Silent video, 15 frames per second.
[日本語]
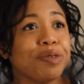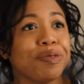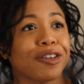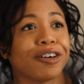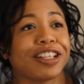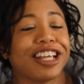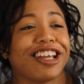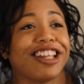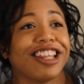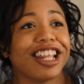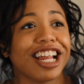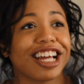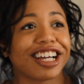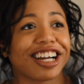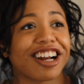の準備とかでき
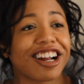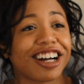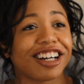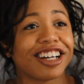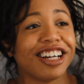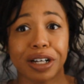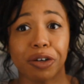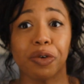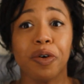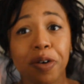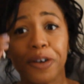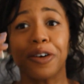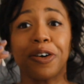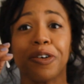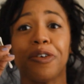てないから、
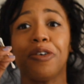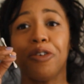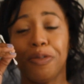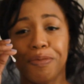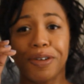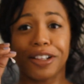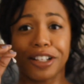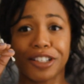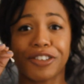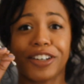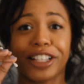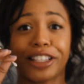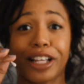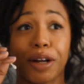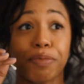奥の方まで
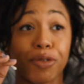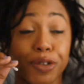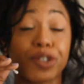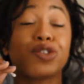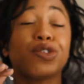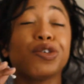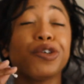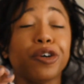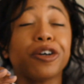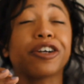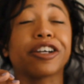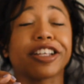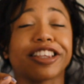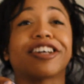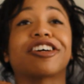触ったらもうすご
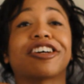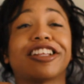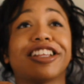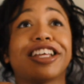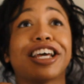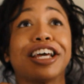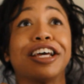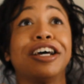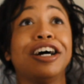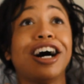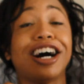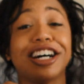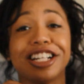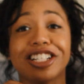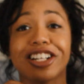く痛くて、
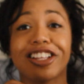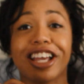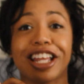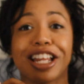反射